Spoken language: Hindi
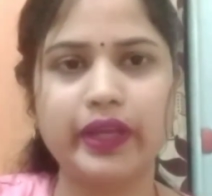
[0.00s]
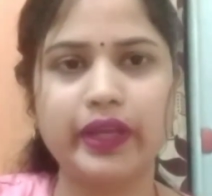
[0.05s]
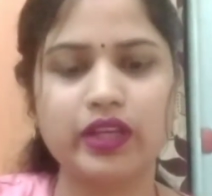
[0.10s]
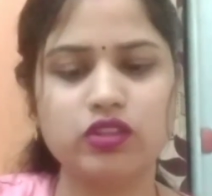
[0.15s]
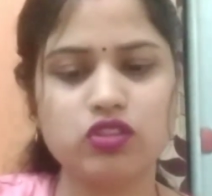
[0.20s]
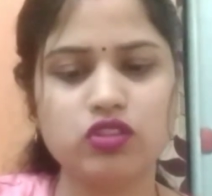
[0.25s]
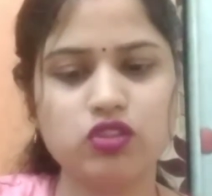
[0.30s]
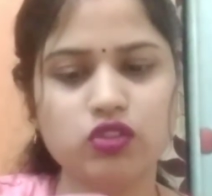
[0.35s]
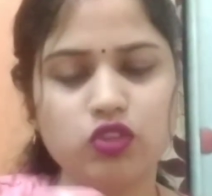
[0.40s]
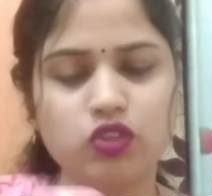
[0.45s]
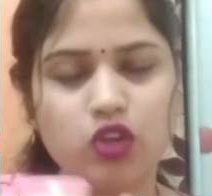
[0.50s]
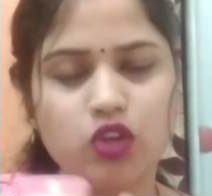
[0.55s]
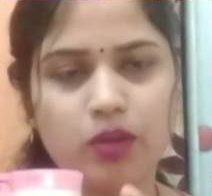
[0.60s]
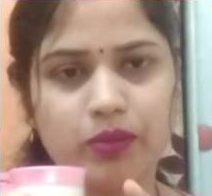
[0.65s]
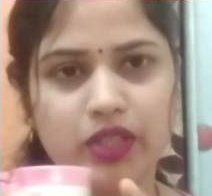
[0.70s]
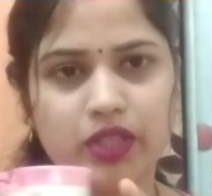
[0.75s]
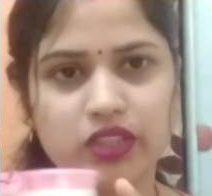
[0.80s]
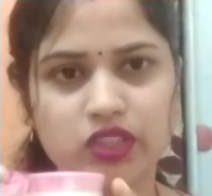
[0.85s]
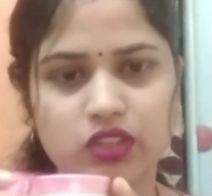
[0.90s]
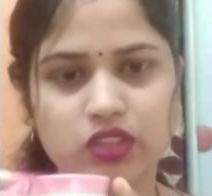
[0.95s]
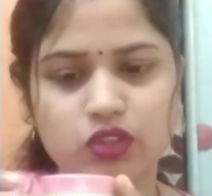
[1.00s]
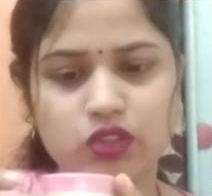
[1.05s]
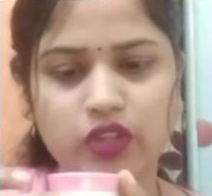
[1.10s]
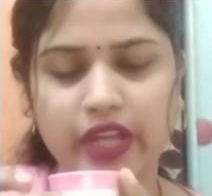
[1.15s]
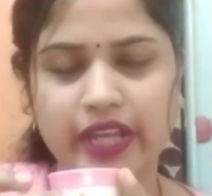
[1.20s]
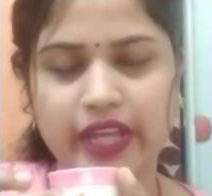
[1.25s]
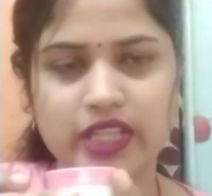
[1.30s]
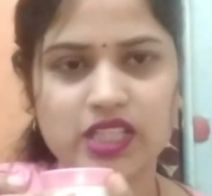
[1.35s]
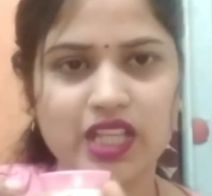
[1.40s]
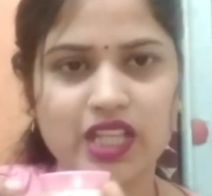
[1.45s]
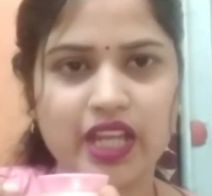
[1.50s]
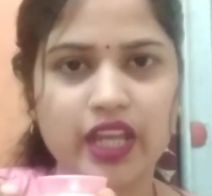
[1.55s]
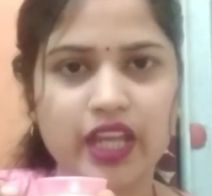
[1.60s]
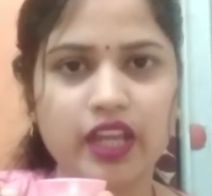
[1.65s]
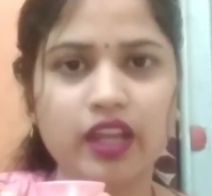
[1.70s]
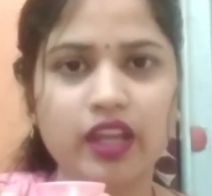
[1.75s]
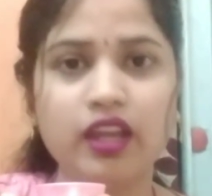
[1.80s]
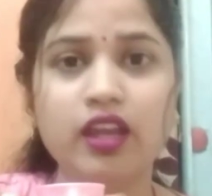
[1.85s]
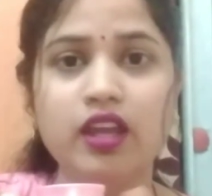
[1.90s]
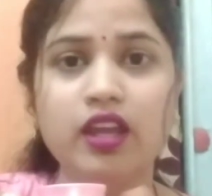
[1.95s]
पैकेजिंग जो आप देख सकते हो ऐसा
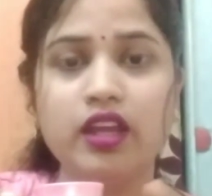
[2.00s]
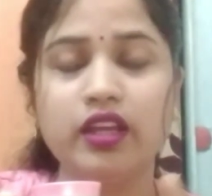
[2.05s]
है